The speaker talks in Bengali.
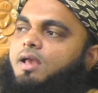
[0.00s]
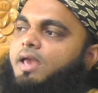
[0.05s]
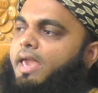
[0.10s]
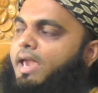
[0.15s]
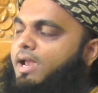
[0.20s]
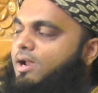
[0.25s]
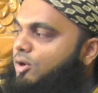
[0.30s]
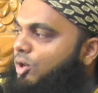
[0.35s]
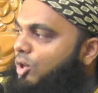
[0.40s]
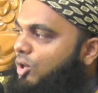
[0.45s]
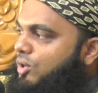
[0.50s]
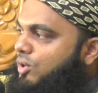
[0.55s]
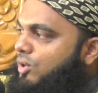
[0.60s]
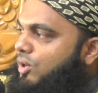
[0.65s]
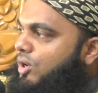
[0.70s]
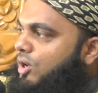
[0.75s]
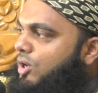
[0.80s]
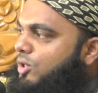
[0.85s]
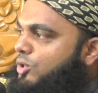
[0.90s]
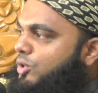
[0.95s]
এক লক্ষ
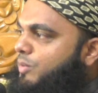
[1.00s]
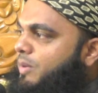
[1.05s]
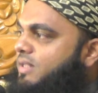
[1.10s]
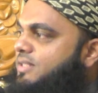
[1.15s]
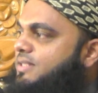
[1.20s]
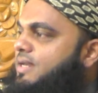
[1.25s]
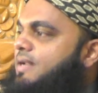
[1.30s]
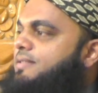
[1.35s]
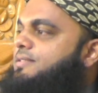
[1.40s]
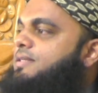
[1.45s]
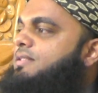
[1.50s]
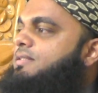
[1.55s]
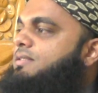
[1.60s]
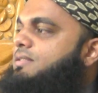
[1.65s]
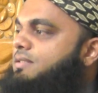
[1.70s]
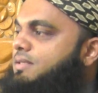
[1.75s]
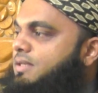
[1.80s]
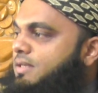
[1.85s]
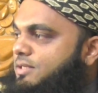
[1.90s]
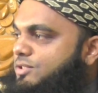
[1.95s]
অথবা তার
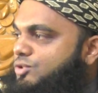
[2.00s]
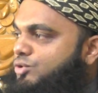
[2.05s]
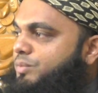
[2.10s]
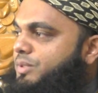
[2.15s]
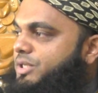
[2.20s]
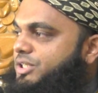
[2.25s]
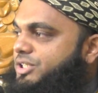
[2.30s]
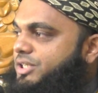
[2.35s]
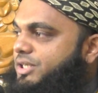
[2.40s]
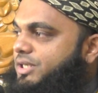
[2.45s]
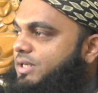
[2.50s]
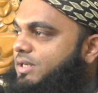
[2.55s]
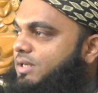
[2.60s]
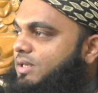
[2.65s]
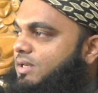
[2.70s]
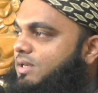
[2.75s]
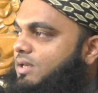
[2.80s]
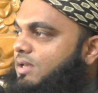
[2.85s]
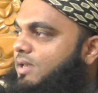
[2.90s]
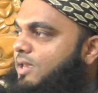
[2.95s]
কিছু বেশি
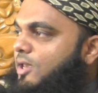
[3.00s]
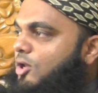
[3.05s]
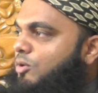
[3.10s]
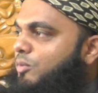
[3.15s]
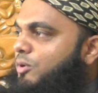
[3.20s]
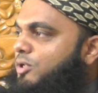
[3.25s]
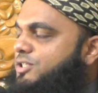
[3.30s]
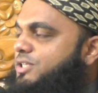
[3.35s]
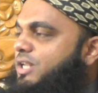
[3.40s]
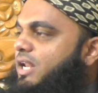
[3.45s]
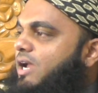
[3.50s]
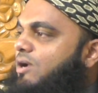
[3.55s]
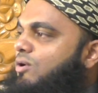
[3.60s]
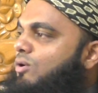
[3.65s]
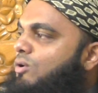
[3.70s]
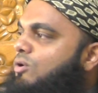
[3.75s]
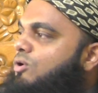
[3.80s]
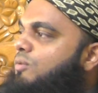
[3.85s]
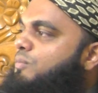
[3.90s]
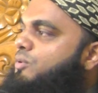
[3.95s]
কেউ বলছেন এক
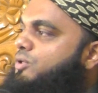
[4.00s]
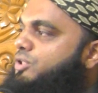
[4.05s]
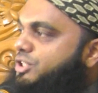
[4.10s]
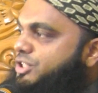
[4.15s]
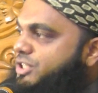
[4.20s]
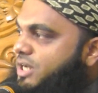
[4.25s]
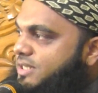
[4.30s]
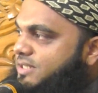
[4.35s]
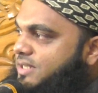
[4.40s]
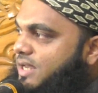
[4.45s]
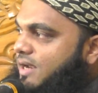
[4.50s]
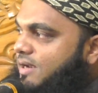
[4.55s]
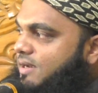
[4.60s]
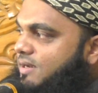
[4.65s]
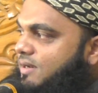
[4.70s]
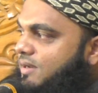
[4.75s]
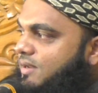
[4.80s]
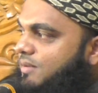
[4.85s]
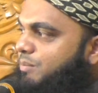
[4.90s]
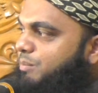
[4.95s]
লক্ষ পঁচিশ হাজার
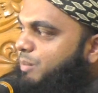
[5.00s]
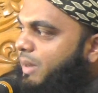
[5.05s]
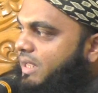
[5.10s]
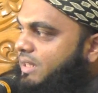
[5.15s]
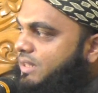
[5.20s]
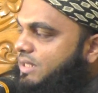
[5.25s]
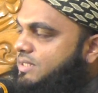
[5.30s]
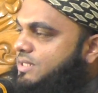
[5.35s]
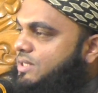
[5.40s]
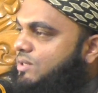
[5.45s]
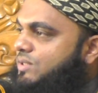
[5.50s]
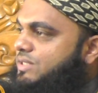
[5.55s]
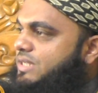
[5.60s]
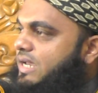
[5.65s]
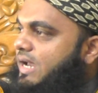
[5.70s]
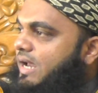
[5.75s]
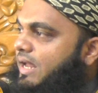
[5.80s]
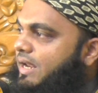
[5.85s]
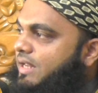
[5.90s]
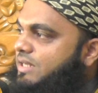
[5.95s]
ব্যক্তি ছিল
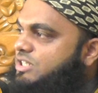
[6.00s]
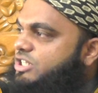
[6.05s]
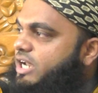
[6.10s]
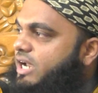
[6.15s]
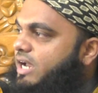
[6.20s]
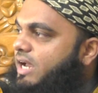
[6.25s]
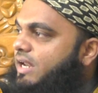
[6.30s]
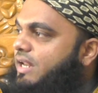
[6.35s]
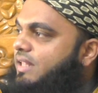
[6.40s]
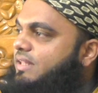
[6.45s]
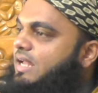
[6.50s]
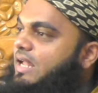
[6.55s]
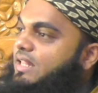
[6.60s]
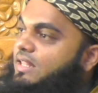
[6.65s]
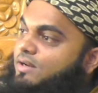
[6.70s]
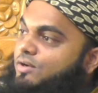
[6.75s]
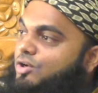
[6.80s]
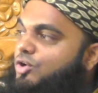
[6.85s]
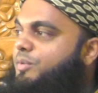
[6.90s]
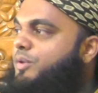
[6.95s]
যেখানে সেখানে
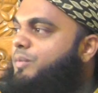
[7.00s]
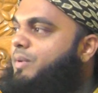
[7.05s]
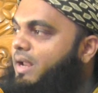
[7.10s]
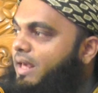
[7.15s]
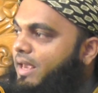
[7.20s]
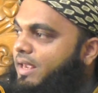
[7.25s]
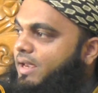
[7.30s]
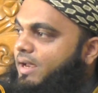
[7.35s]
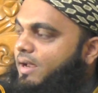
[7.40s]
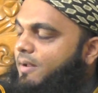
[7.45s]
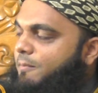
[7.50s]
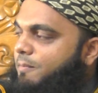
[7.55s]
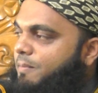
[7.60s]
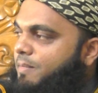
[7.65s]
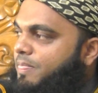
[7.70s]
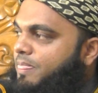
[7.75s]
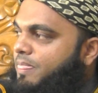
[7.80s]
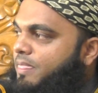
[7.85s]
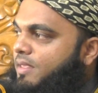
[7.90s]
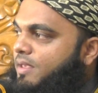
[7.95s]
তাদের নবী বানাইয়া
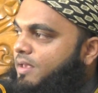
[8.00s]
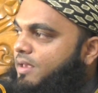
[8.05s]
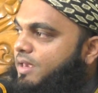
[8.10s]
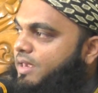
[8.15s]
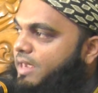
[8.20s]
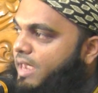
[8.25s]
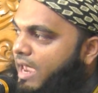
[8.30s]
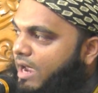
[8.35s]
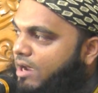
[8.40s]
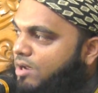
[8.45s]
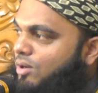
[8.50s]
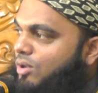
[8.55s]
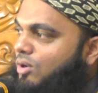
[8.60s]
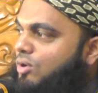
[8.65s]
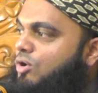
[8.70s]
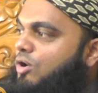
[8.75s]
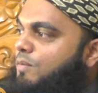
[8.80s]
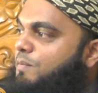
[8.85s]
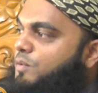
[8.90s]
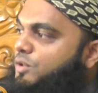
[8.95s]
এই এক
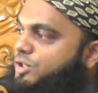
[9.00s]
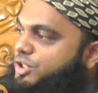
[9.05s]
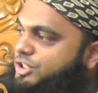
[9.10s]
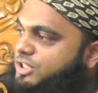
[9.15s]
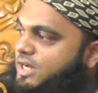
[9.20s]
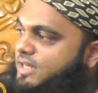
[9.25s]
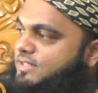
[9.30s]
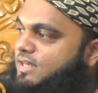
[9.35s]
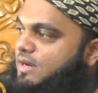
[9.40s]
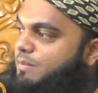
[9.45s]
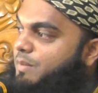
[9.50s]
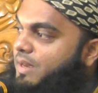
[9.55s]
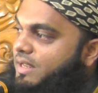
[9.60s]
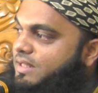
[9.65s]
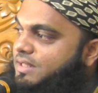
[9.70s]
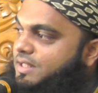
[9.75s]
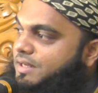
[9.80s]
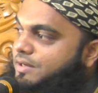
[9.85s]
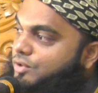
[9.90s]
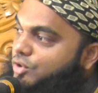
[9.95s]
লক্ষ পঁচিশ হাজার
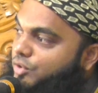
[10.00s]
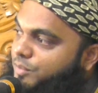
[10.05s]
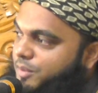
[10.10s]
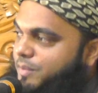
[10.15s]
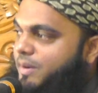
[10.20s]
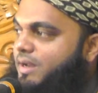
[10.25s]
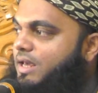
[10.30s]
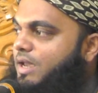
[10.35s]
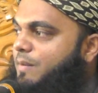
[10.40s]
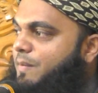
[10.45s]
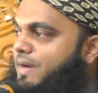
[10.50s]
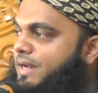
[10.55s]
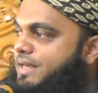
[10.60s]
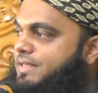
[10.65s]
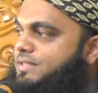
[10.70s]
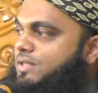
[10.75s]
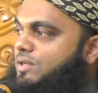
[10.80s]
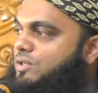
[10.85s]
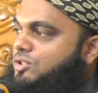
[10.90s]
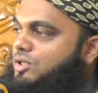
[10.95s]
ব্যক্তির নবী বানাইয়া
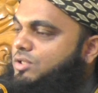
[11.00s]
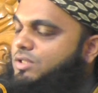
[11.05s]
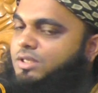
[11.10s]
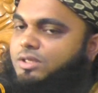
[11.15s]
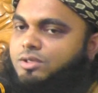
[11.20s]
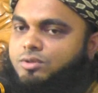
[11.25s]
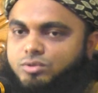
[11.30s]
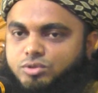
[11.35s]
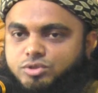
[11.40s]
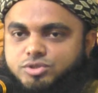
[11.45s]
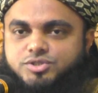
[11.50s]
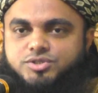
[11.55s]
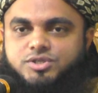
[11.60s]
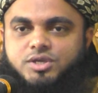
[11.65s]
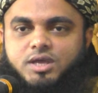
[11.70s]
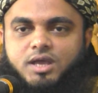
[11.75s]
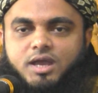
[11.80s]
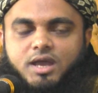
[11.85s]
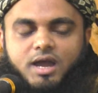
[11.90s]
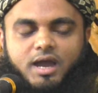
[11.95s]
পাঠাইছেন হজরত ইউনুস
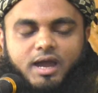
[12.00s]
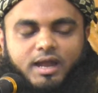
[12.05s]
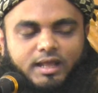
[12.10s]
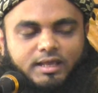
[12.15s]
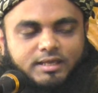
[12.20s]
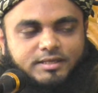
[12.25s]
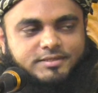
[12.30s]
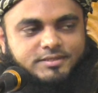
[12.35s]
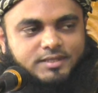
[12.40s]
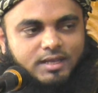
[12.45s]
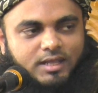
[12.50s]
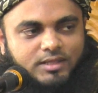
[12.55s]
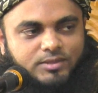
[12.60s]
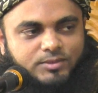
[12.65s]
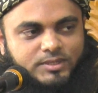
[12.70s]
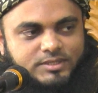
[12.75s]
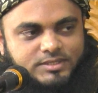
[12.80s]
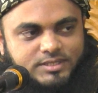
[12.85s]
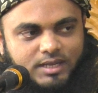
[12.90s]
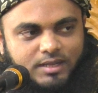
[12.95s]

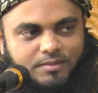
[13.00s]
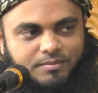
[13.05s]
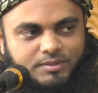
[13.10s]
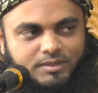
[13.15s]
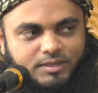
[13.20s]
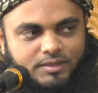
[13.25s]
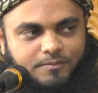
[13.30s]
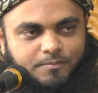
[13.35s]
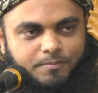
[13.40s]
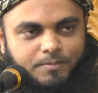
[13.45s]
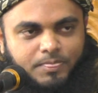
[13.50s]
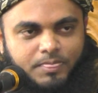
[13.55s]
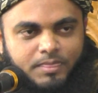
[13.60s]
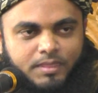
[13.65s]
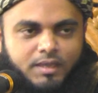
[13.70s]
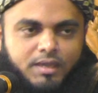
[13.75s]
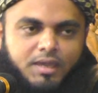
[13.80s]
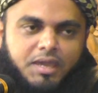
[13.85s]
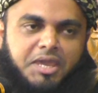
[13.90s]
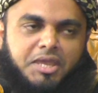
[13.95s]
আলাইসালামকে
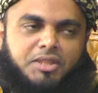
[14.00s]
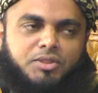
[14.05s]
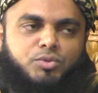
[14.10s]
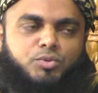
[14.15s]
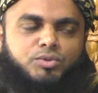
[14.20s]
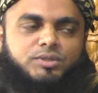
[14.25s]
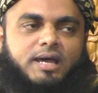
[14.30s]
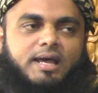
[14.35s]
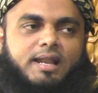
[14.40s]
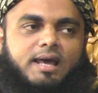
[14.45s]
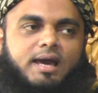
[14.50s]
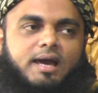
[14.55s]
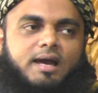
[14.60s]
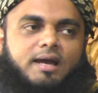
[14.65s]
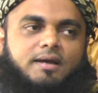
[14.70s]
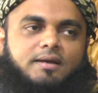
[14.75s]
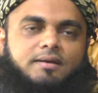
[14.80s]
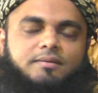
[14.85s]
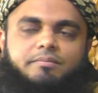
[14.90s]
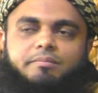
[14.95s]
কিন্তু তারা
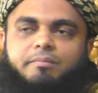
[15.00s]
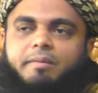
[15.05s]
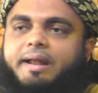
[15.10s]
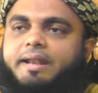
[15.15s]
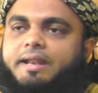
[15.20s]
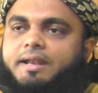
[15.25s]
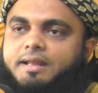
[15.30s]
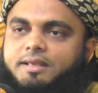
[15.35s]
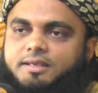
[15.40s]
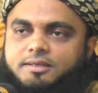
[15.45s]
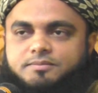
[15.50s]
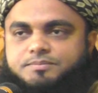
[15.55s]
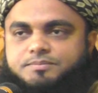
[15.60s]
মানে নাই